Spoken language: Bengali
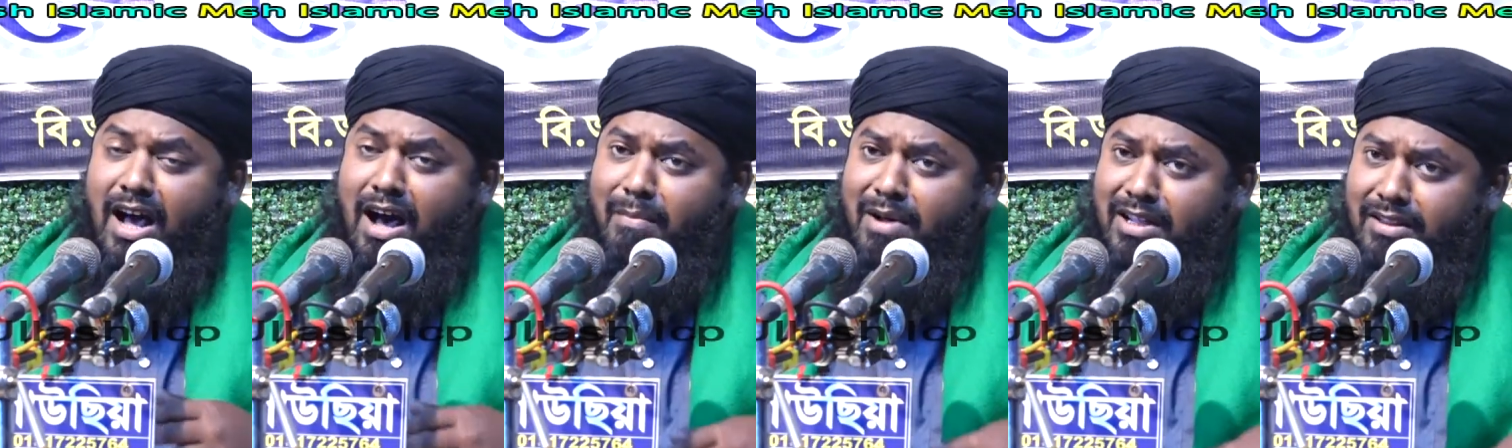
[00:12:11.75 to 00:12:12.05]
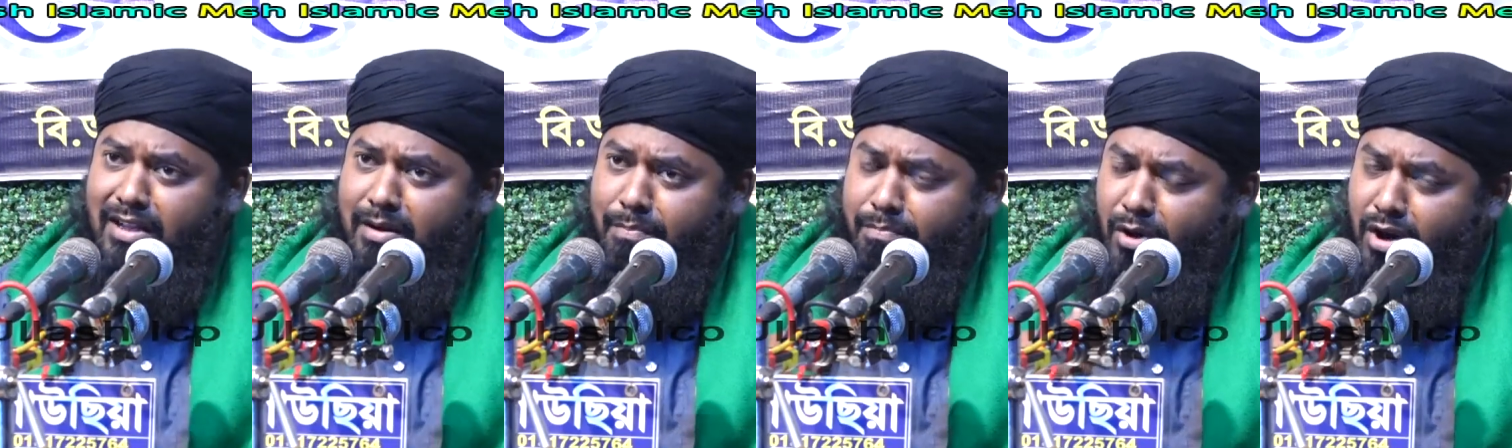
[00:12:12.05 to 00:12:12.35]

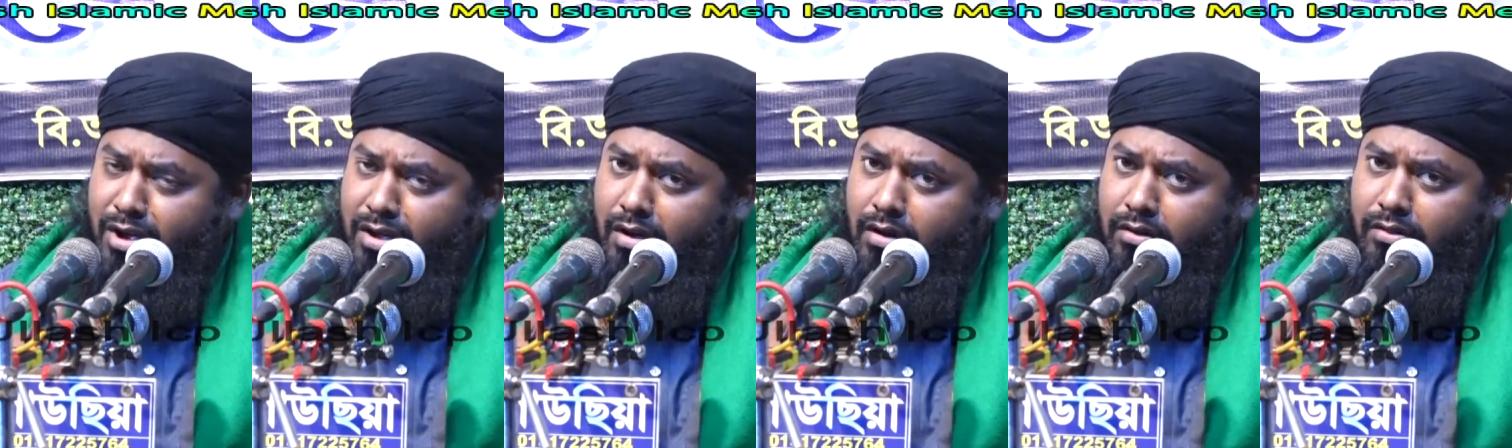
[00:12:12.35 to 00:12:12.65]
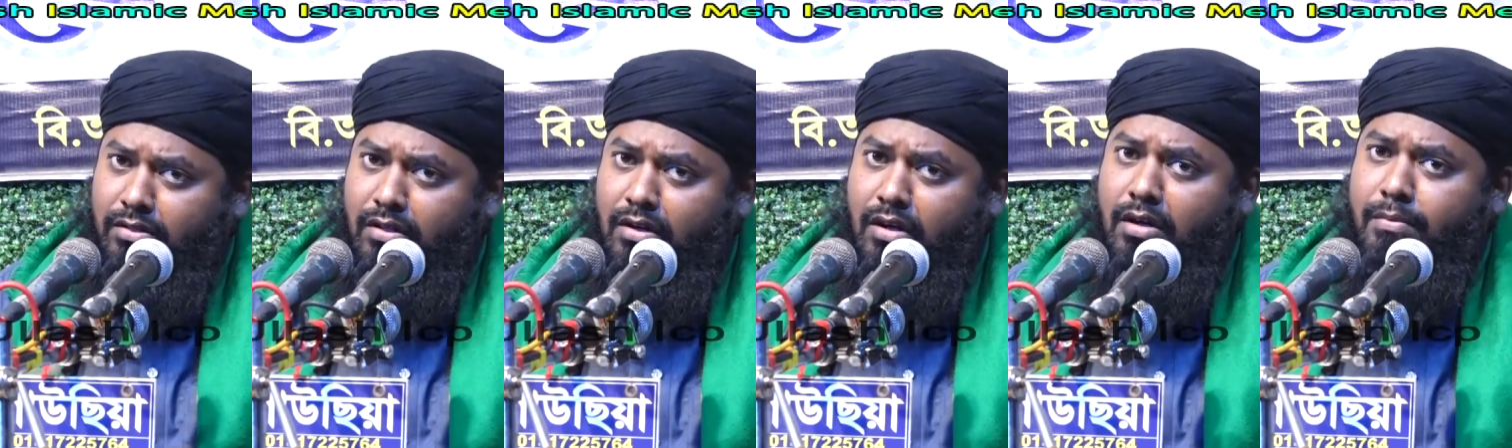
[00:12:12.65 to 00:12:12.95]
আমাদের বয়
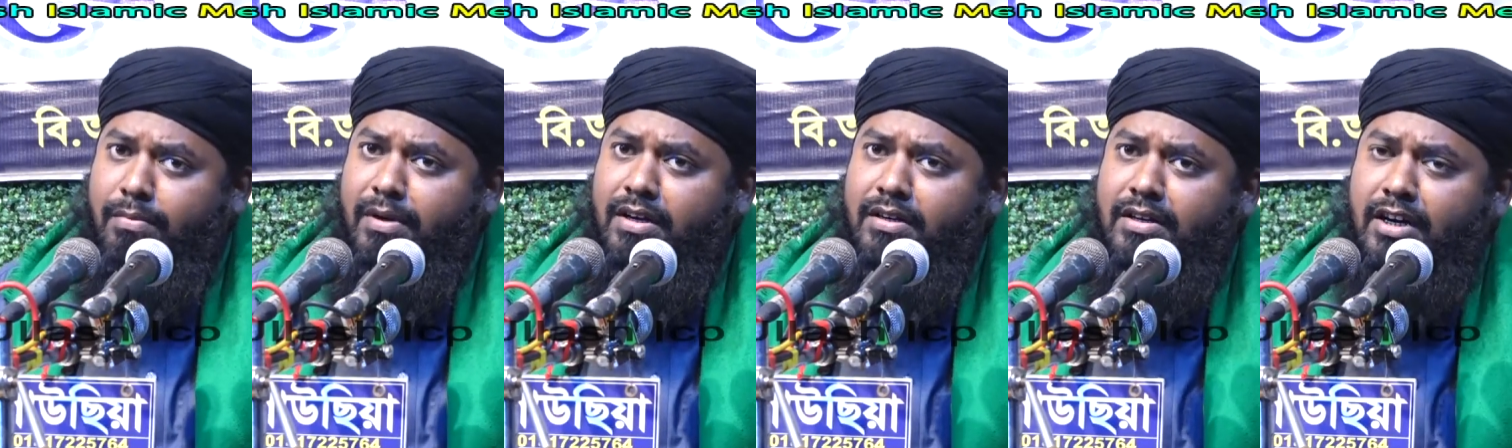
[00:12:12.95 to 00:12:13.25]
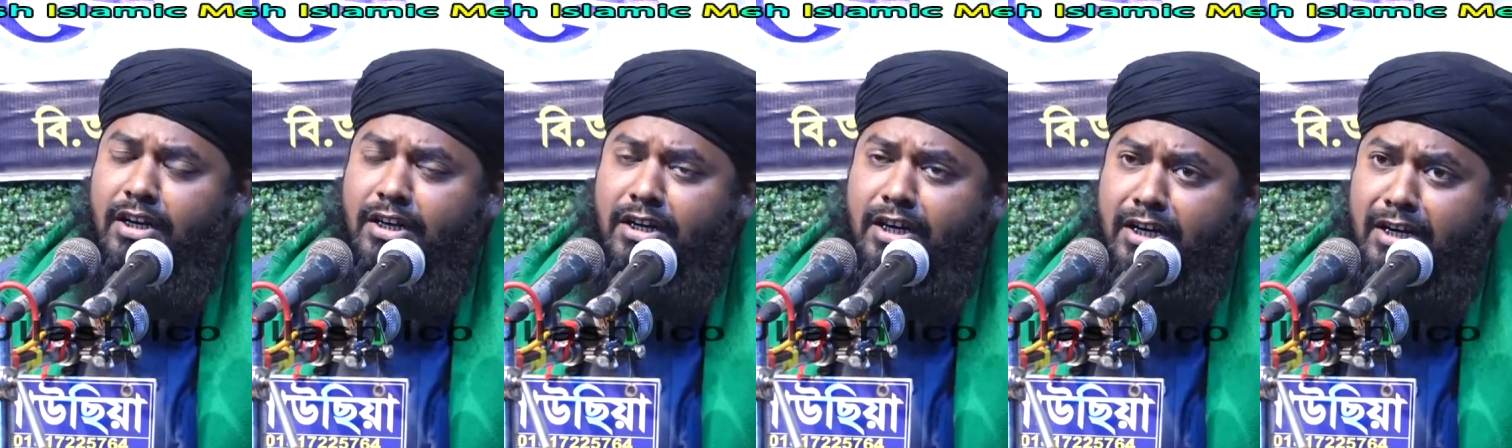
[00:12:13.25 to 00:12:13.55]
করতে হবে
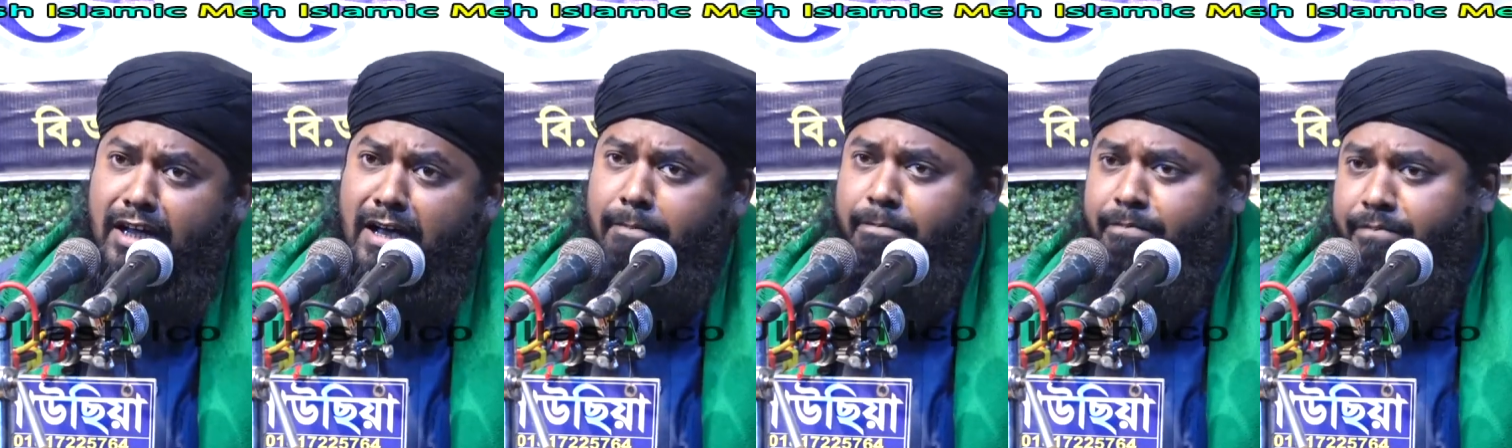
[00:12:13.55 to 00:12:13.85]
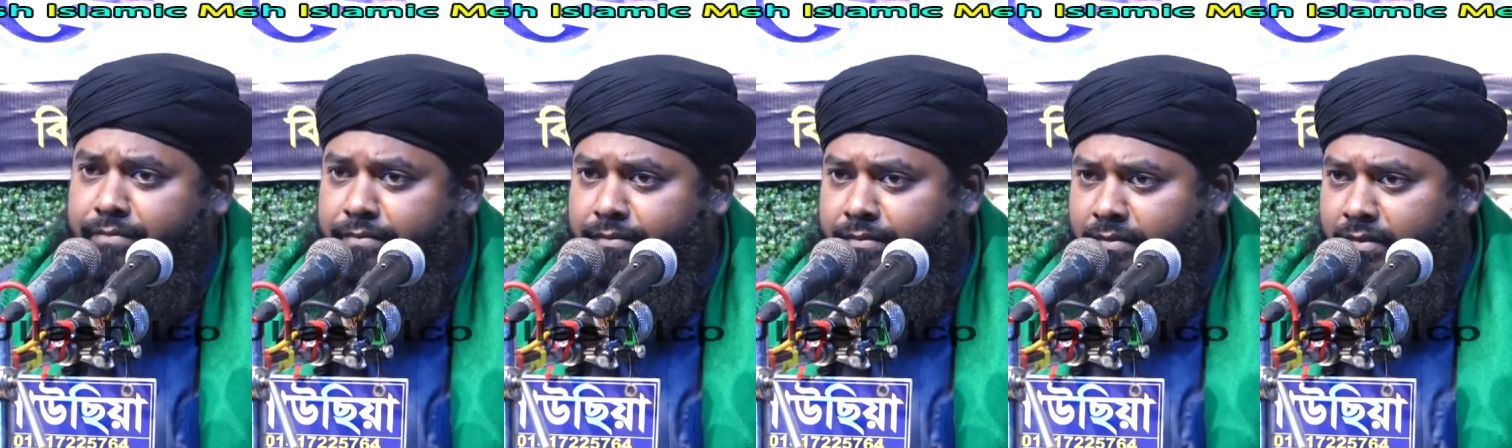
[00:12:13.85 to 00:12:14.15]
ঠিক কি নাম
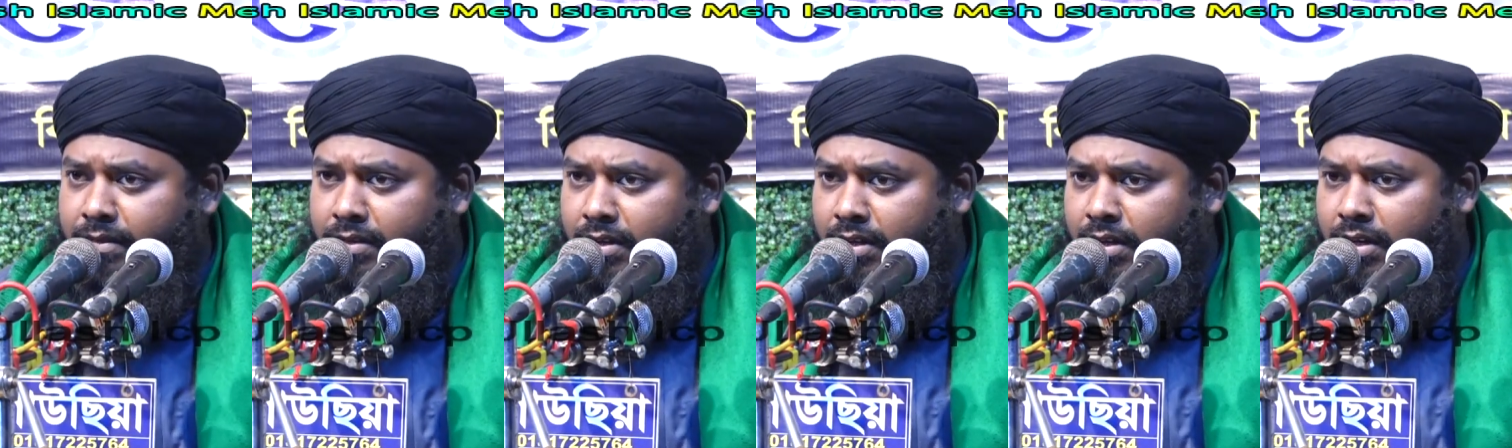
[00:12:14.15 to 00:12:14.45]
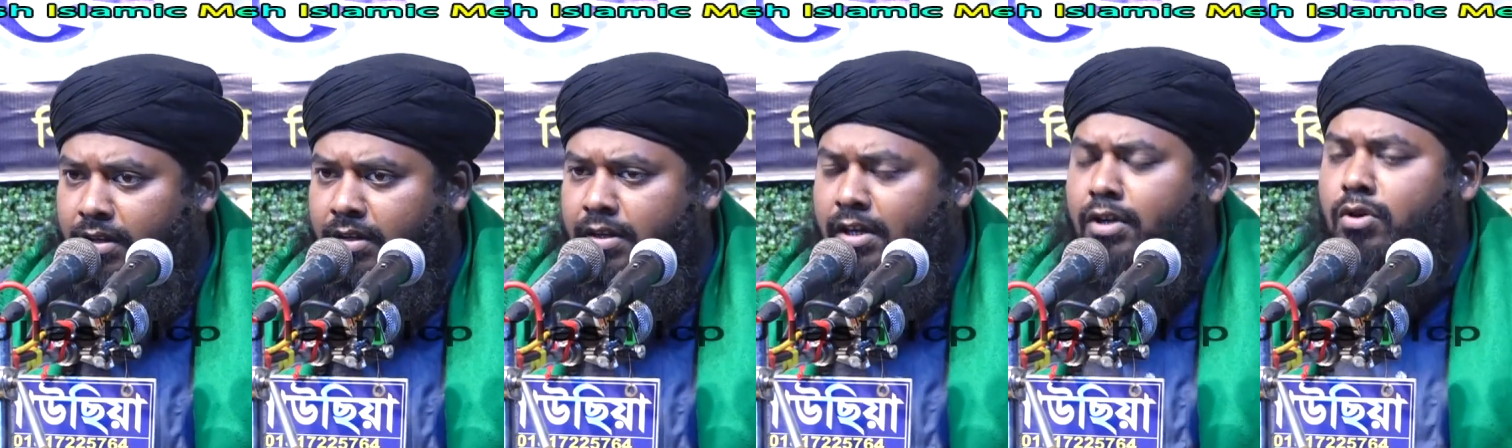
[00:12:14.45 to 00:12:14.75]

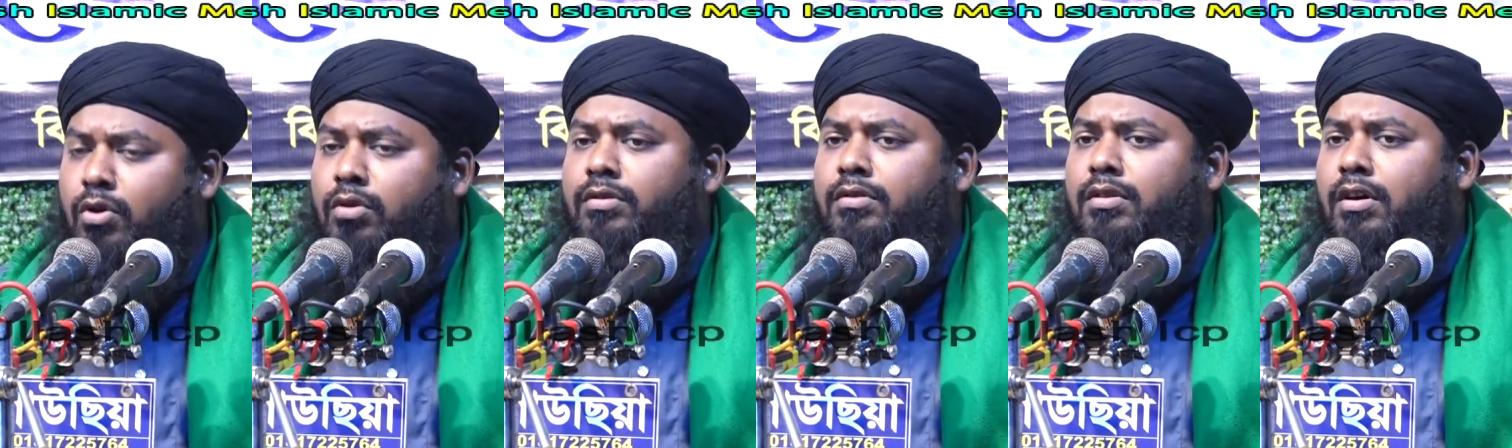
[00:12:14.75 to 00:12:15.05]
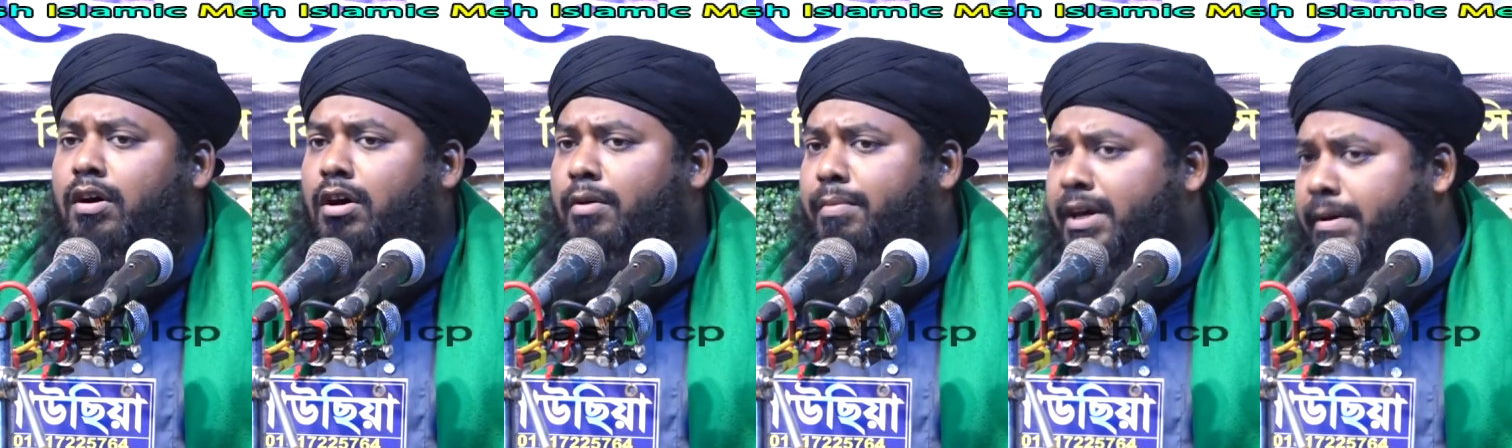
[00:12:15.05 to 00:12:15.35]
কি করতে
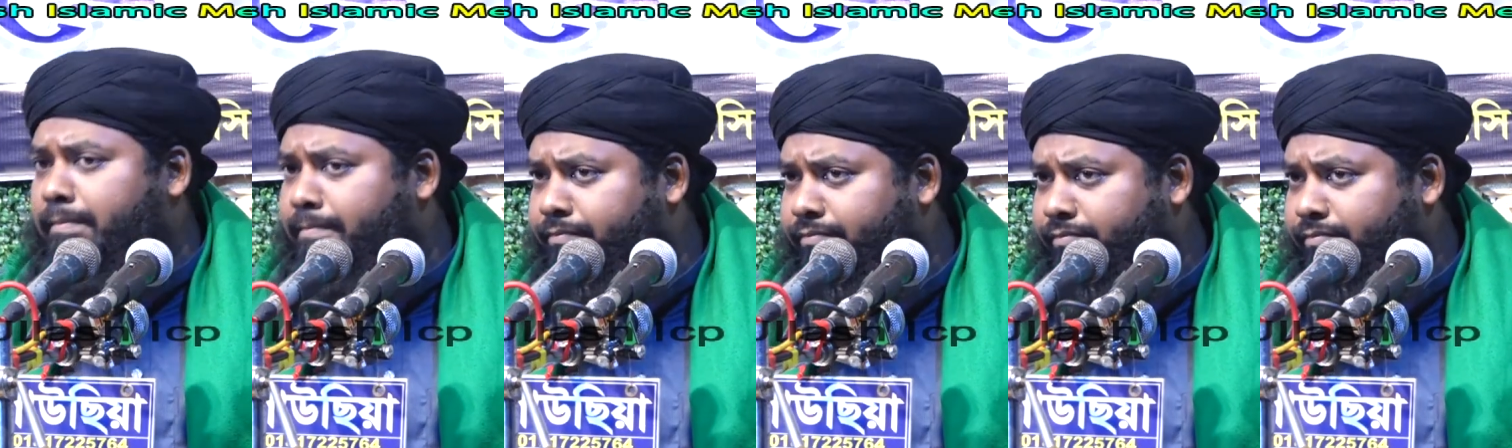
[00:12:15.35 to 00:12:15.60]
হবে